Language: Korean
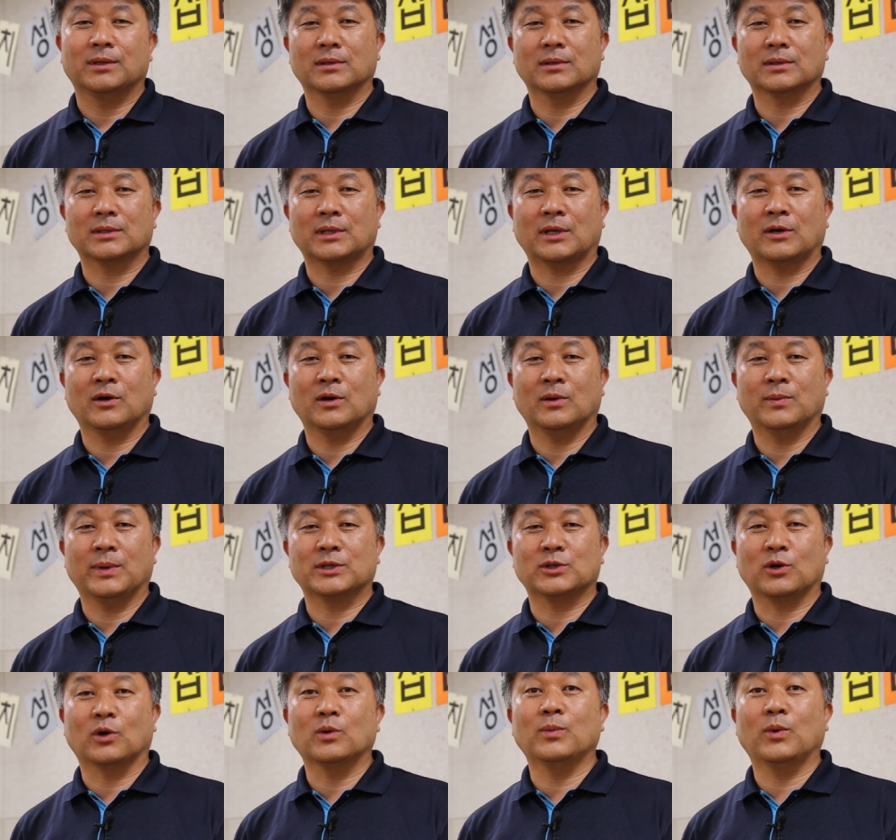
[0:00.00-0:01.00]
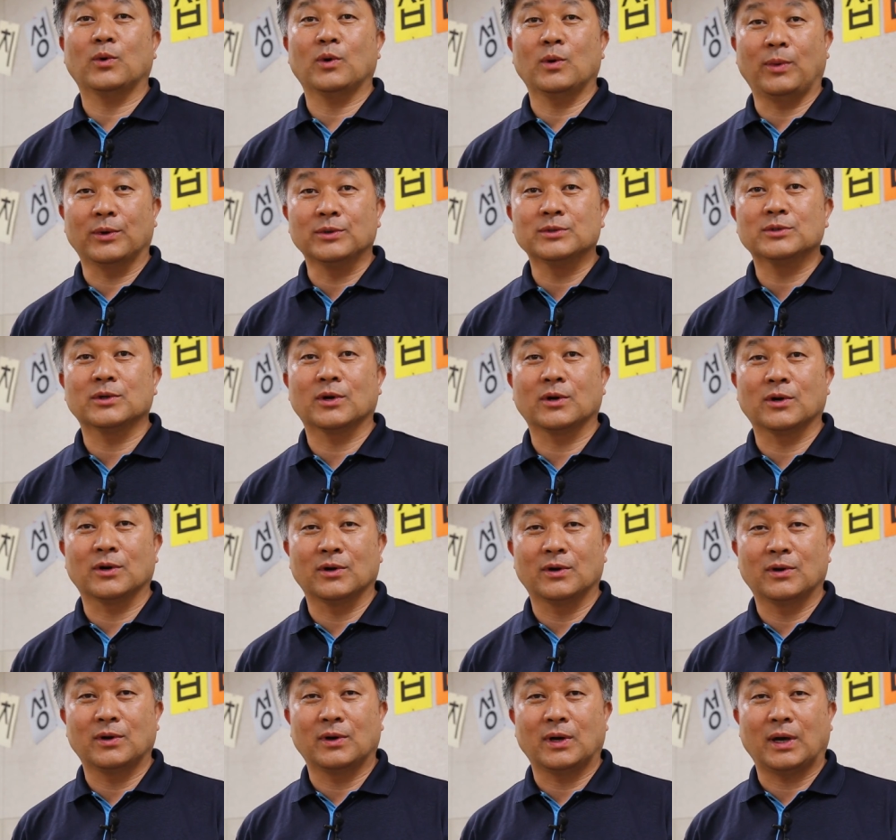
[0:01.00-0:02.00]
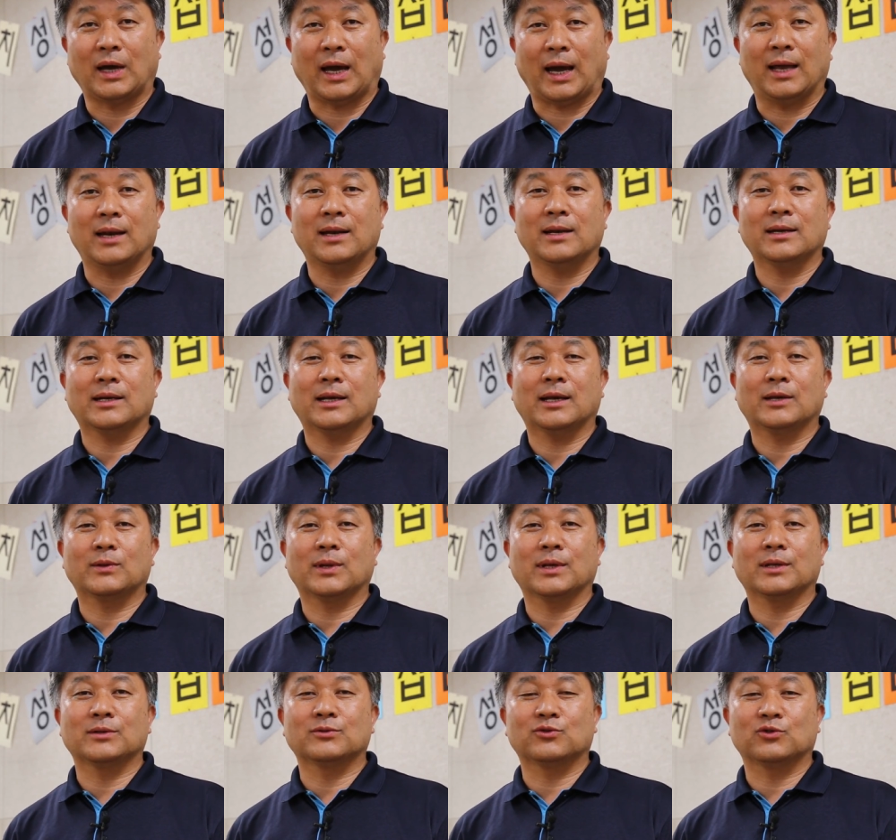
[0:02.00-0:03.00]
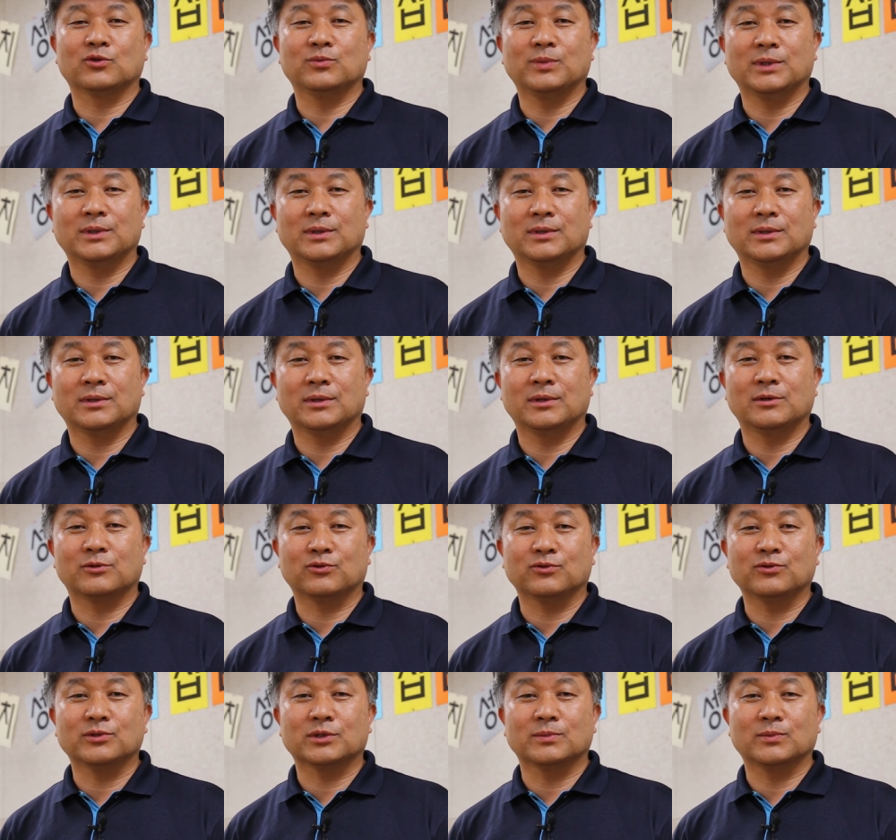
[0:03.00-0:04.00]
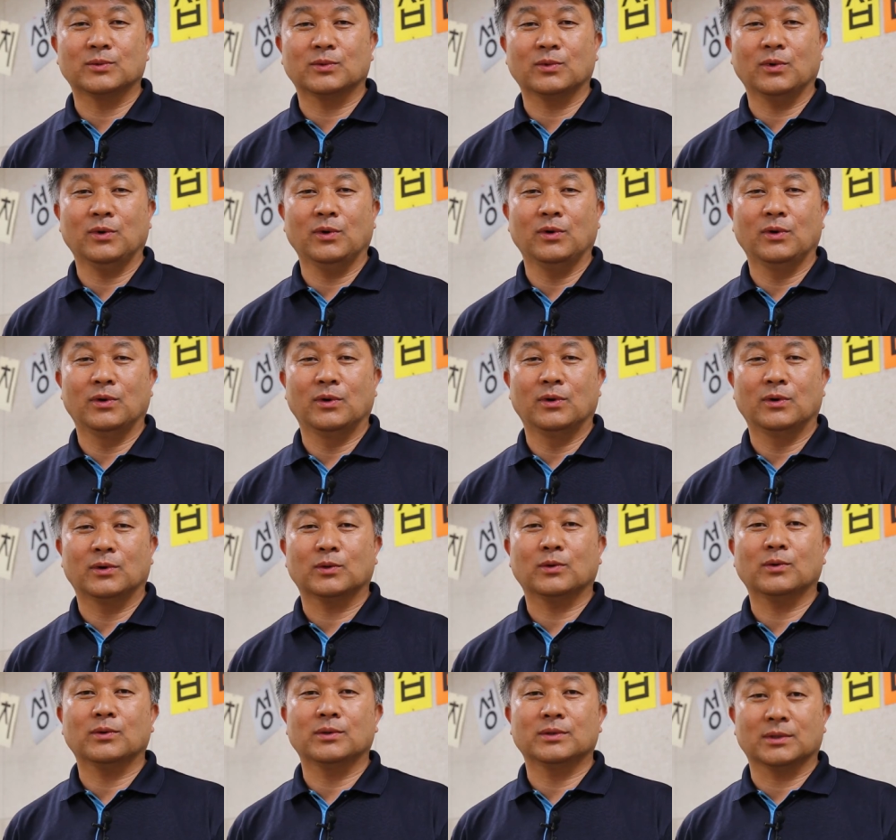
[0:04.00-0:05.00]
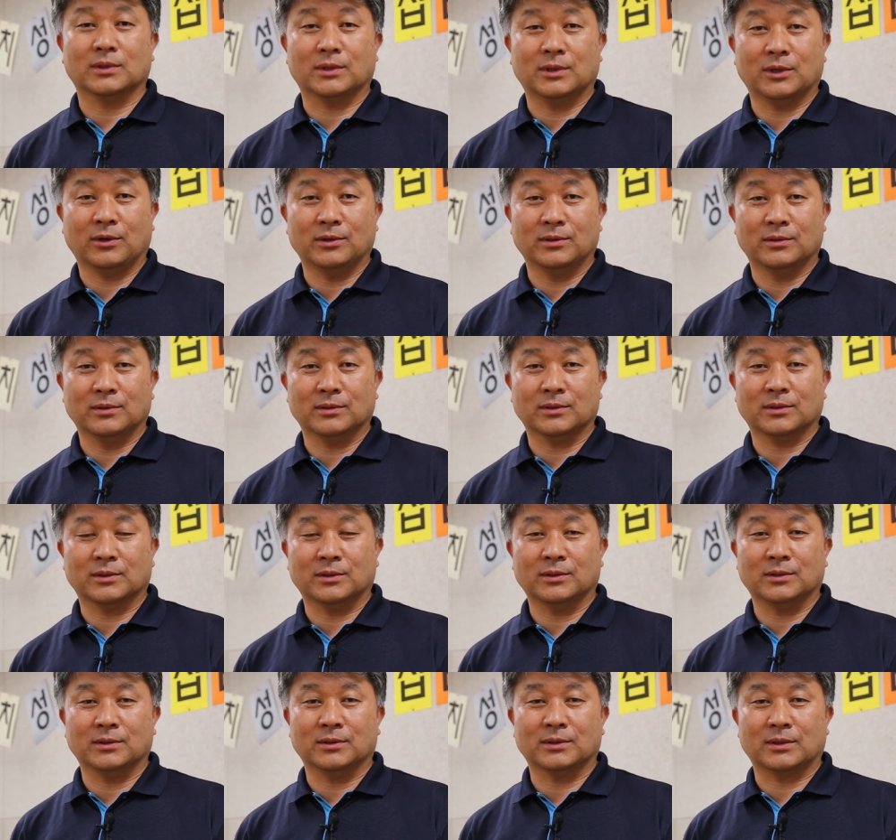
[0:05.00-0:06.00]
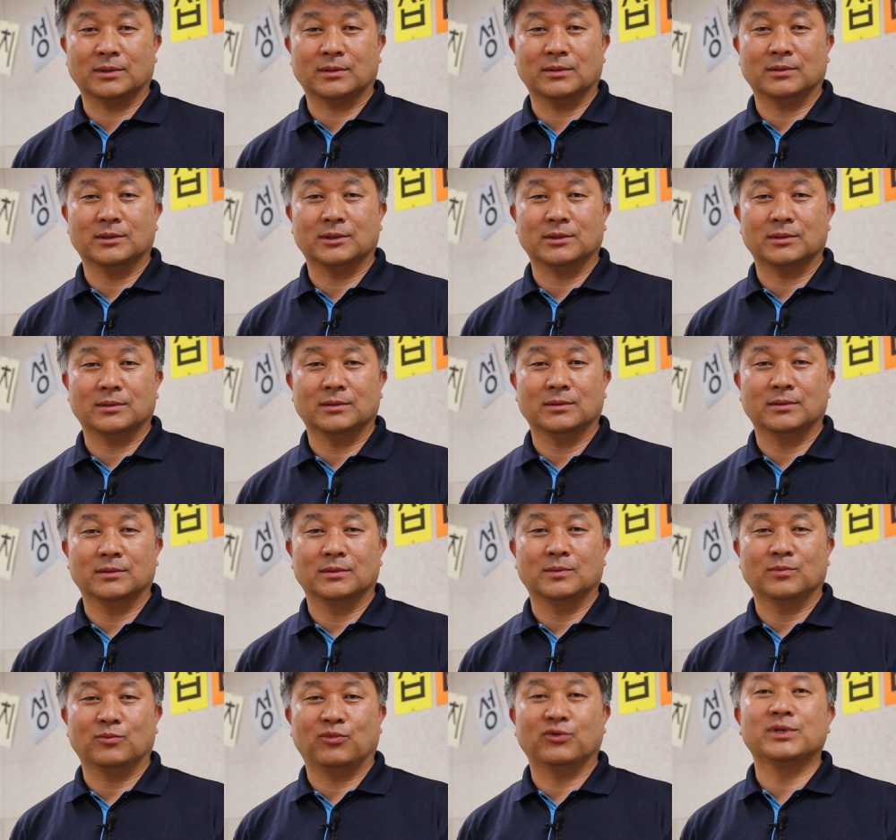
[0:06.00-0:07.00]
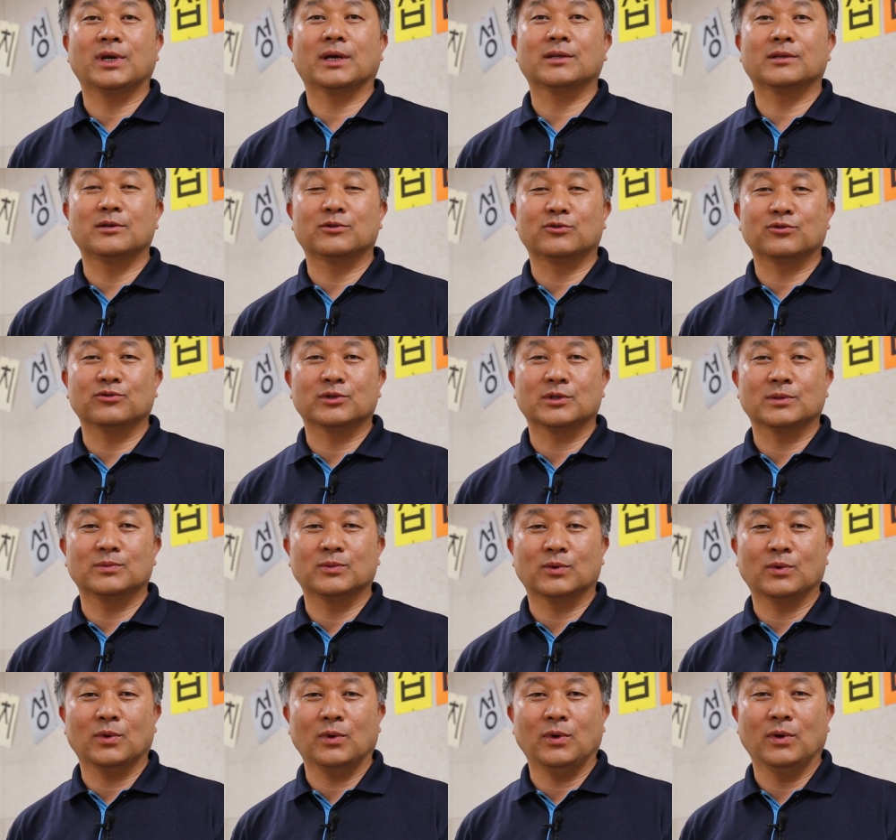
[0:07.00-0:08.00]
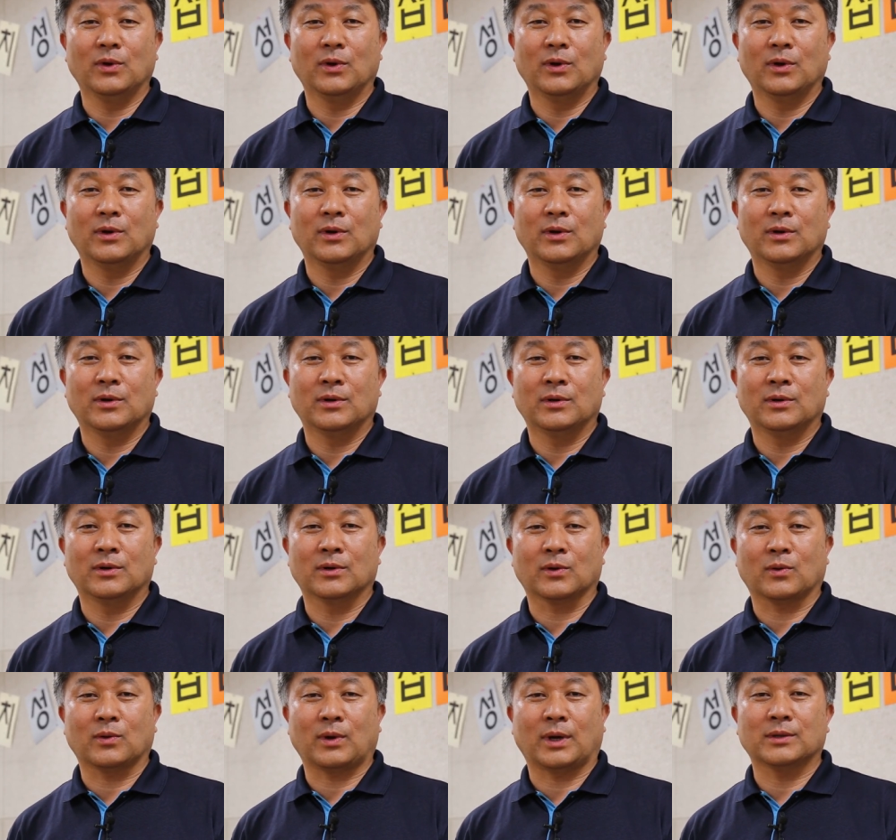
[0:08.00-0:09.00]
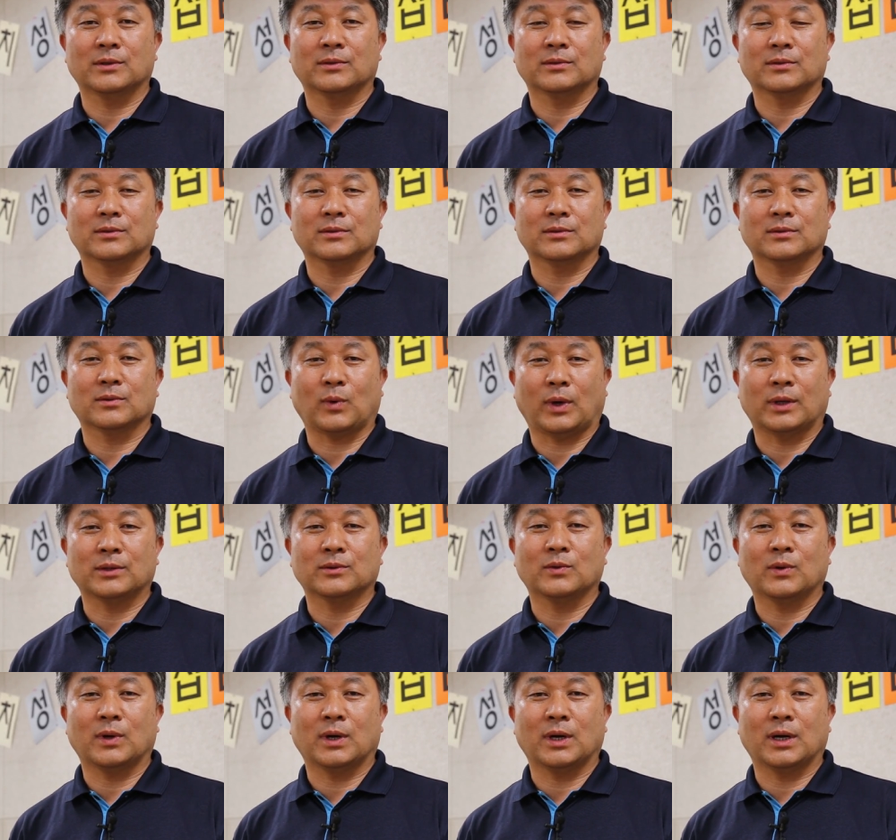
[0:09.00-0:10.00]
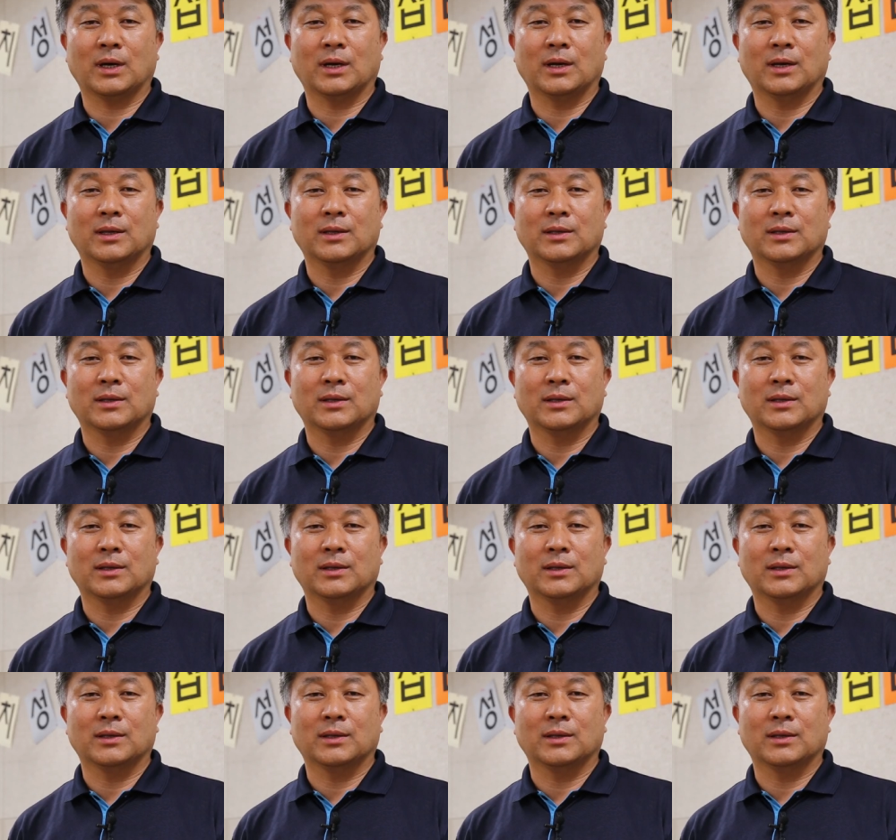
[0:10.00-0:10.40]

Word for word: 사업의 정보를 먼저 알게 된 주민들을 중심으로 또는 그런 그 분야들 중심으로 어, 관, 관과